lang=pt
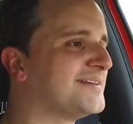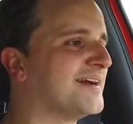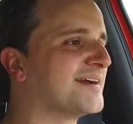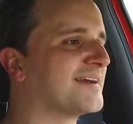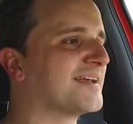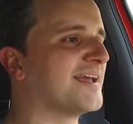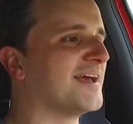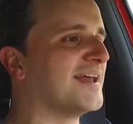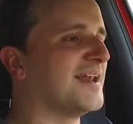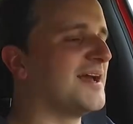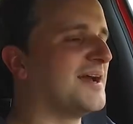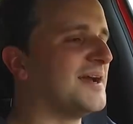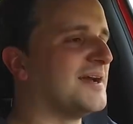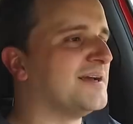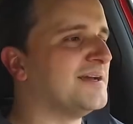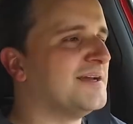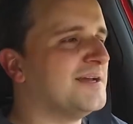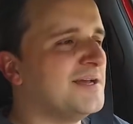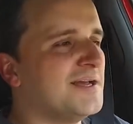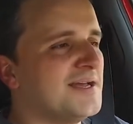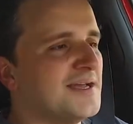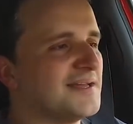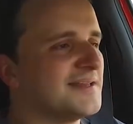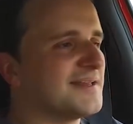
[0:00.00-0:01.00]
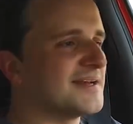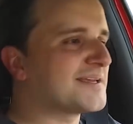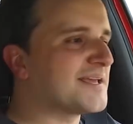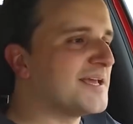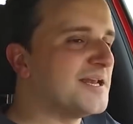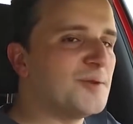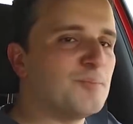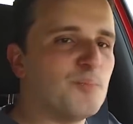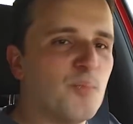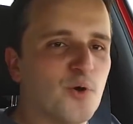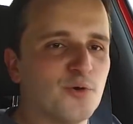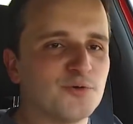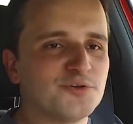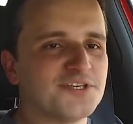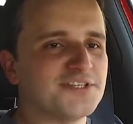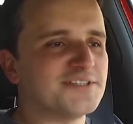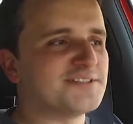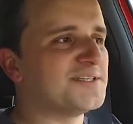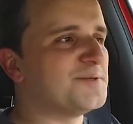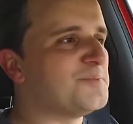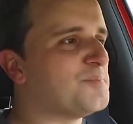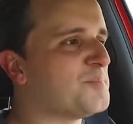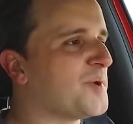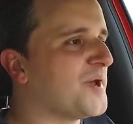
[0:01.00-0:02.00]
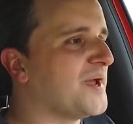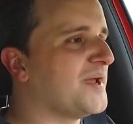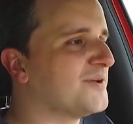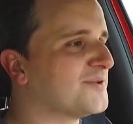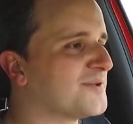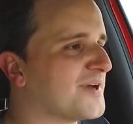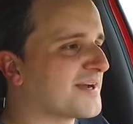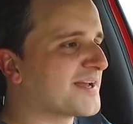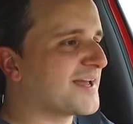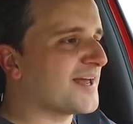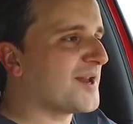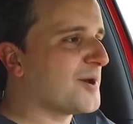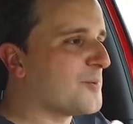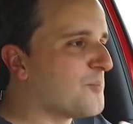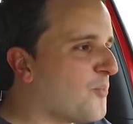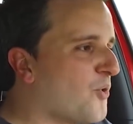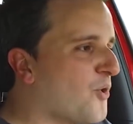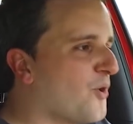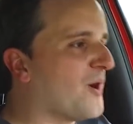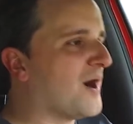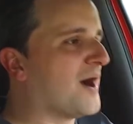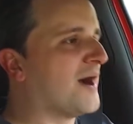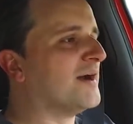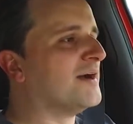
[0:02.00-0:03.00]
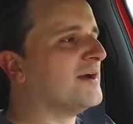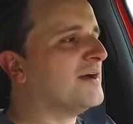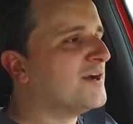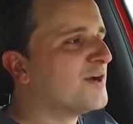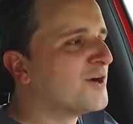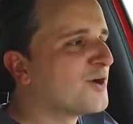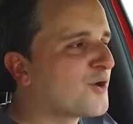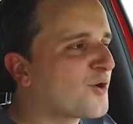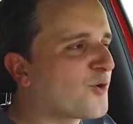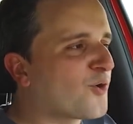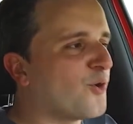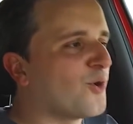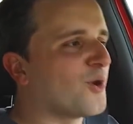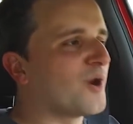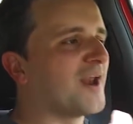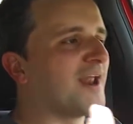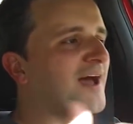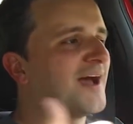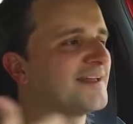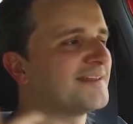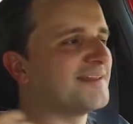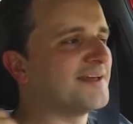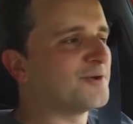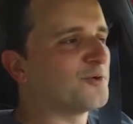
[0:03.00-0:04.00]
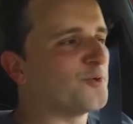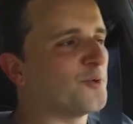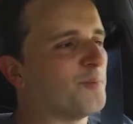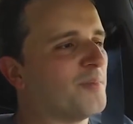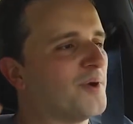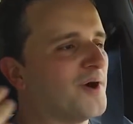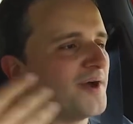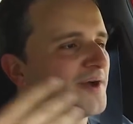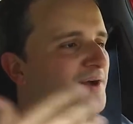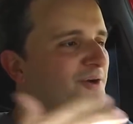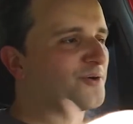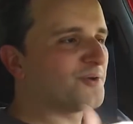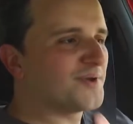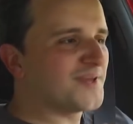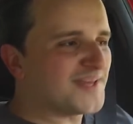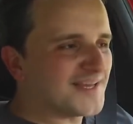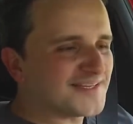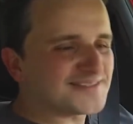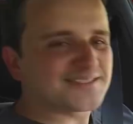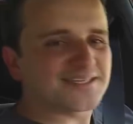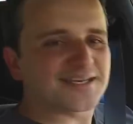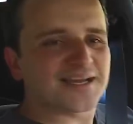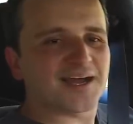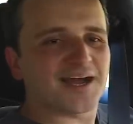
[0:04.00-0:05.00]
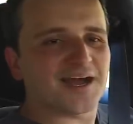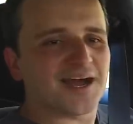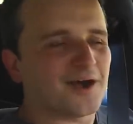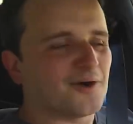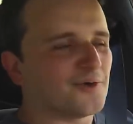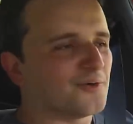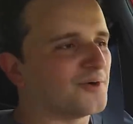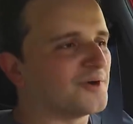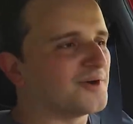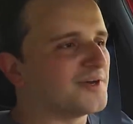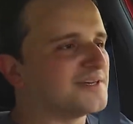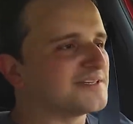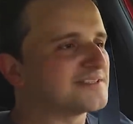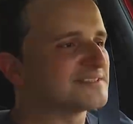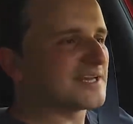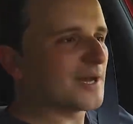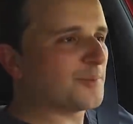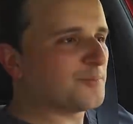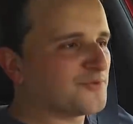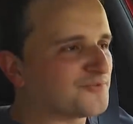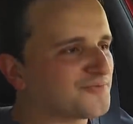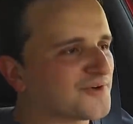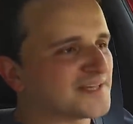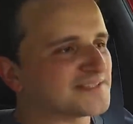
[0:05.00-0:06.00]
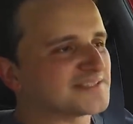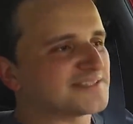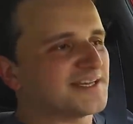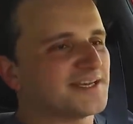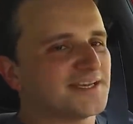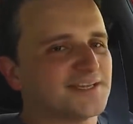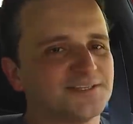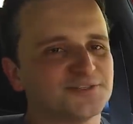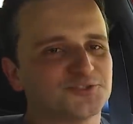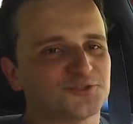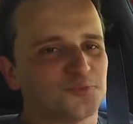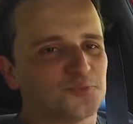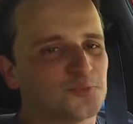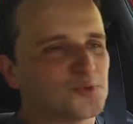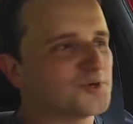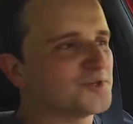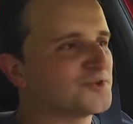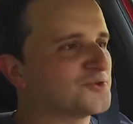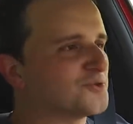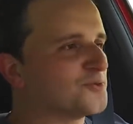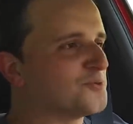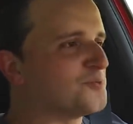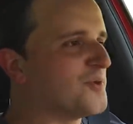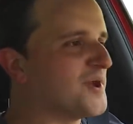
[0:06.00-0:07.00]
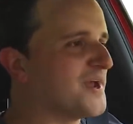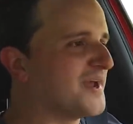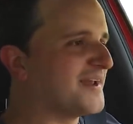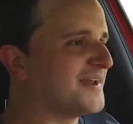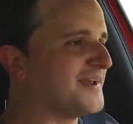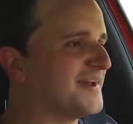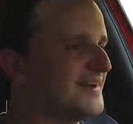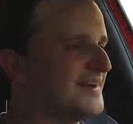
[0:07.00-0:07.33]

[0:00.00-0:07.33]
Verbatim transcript: daquela daquele bom desempenho, daquela boa colada no banco e esse carro sabe fazer isso muito bem.